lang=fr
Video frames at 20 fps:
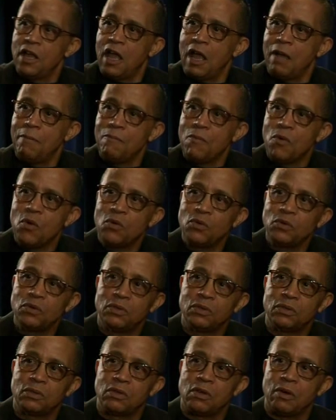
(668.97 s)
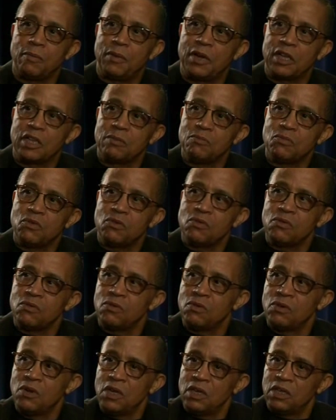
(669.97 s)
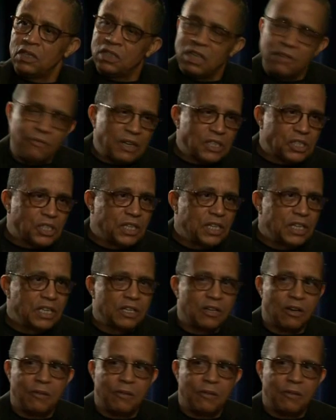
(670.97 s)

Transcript: un monde complètement dévasté,